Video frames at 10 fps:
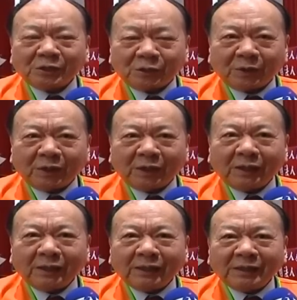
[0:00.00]
所以
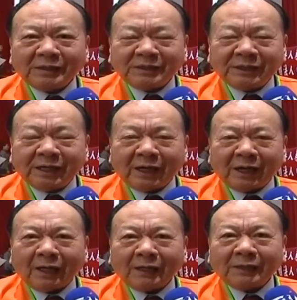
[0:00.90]
几年
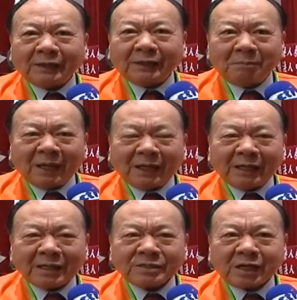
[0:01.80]
来每
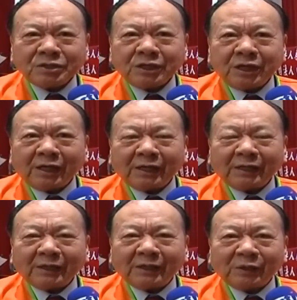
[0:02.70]
年三届
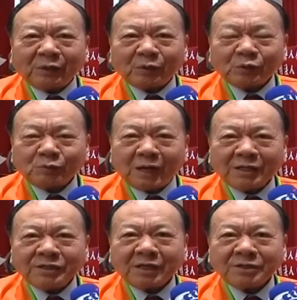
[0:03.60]
都送
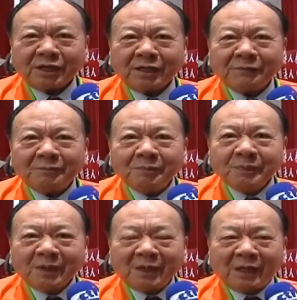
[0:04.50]
爱下乡。
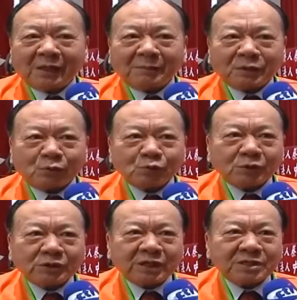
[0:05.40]
那么从
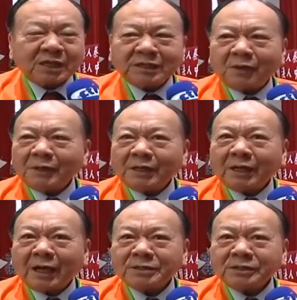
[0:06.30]
最先三千块
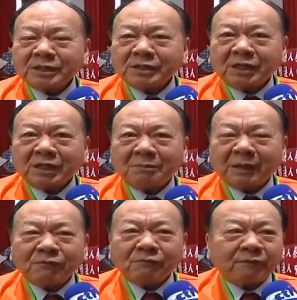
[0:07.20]
钱开始，现在
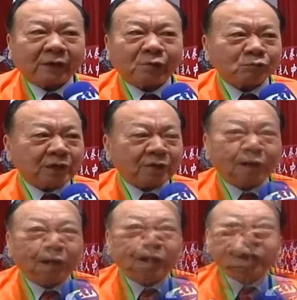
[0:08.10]
每户发到五千
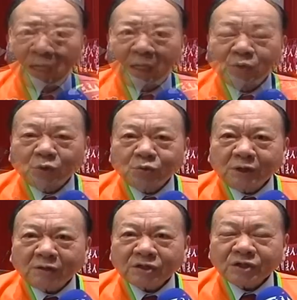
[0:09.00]
块。呃，最主
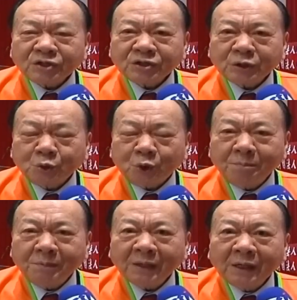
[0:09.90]
要的是使全
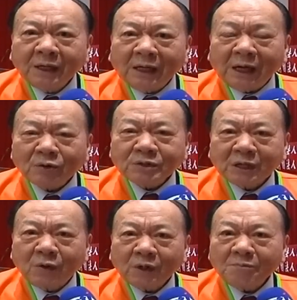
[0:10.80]
民能够
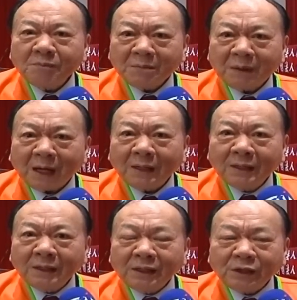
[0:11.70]
生活更美满，
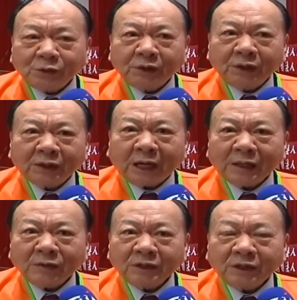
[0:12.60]
所以他
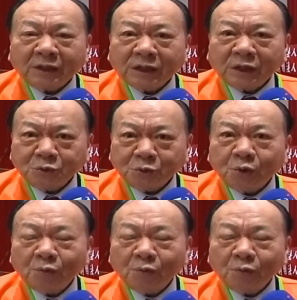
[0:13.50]
有这个这个举